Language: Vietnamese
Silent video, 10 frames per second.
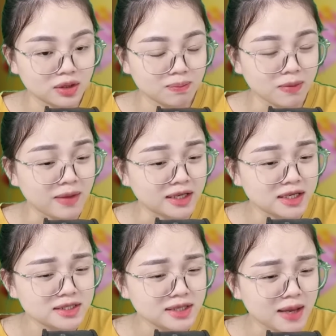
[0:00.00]
Mà mày nghĩ
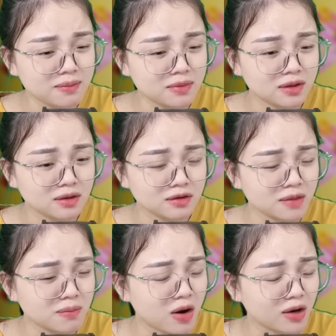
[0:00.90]
xem, người
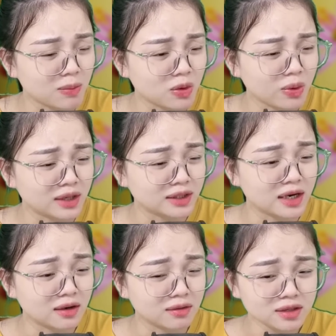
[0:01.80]
bỏ cả một khoản tiền
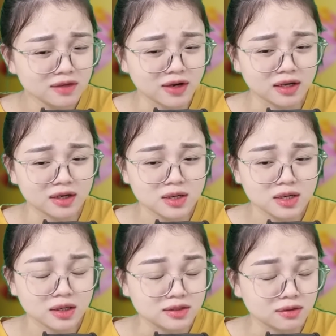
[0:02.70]
lớn như vậy
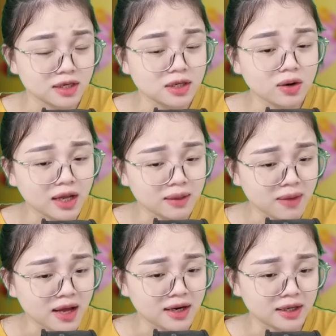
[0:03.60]
để xử lý con đàn
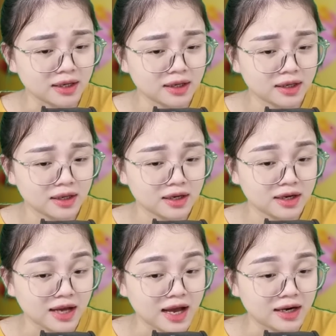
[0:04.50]
bà này,
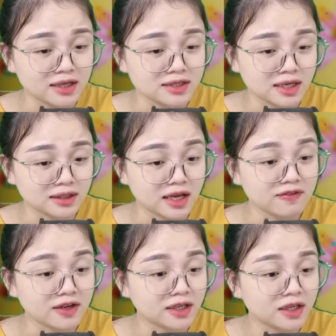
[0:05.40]
Khả năng ra thế
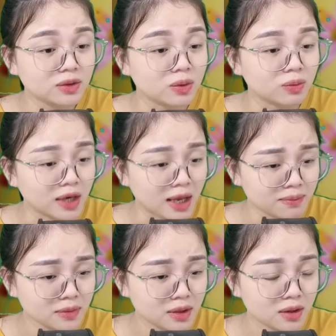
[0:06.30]
phải kinh khủng lắm,
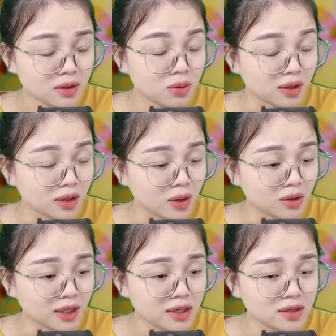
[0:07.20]
hoặc là có
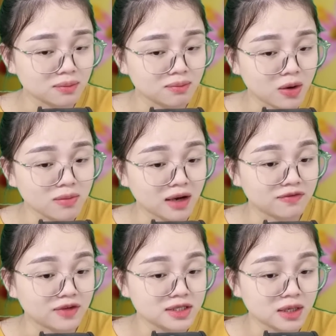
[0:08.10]
thế lực máu mặt
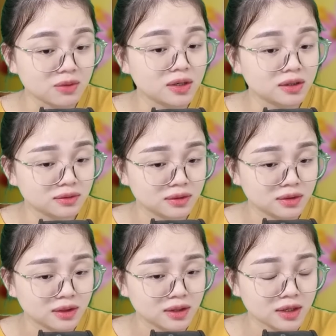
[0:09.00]
phía sau lưng.
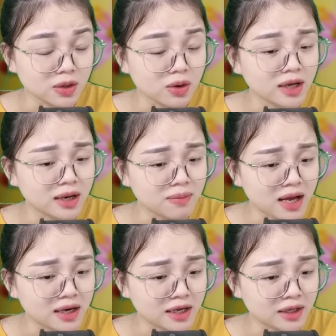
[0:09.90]
Để con đàn bà
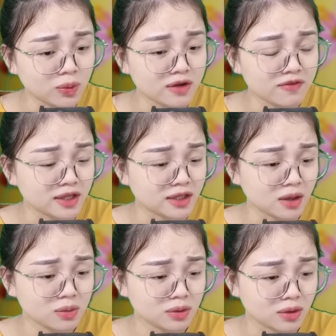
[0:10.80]
này quay về thì
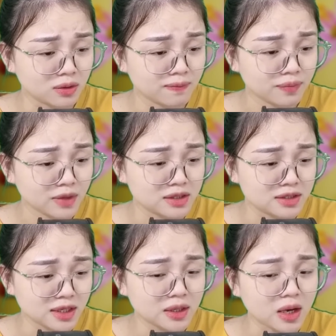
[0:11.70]
không được,
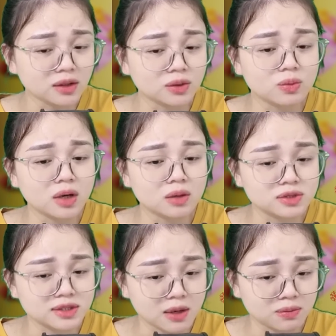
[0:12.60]
giết nó thì cũng không
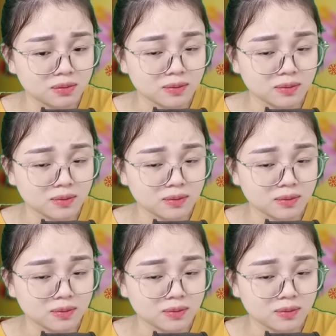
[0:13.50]
xong.